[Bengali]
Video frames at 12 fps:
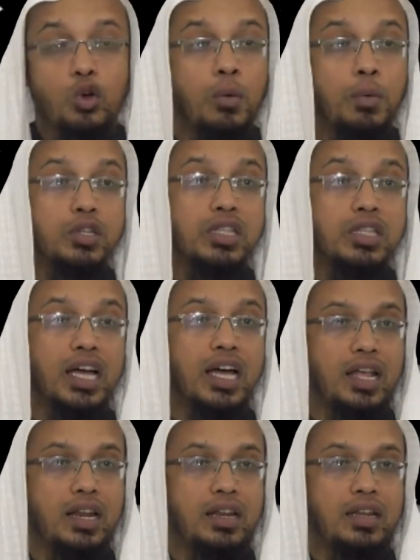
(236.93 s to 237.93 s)
খবরদার
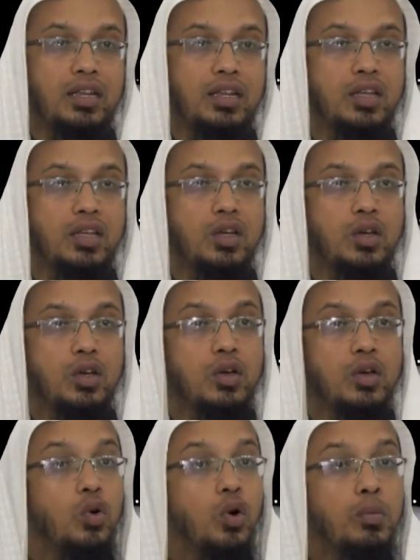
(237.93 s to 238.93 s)

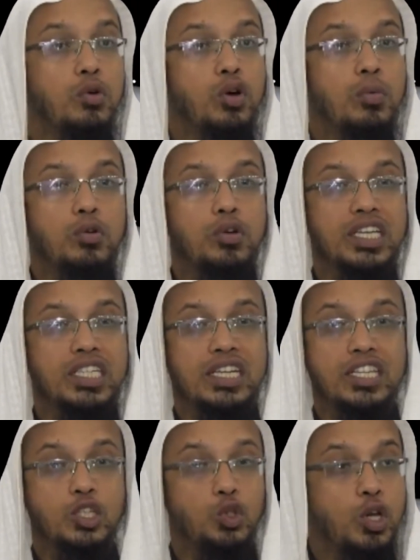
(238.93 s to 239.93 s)
অমুক অমুকের
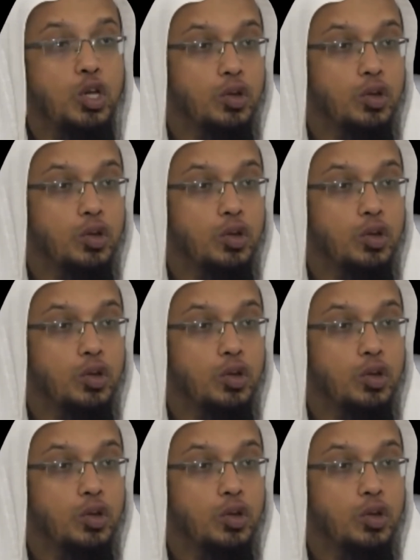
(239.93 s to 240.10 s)
সাথে চলিও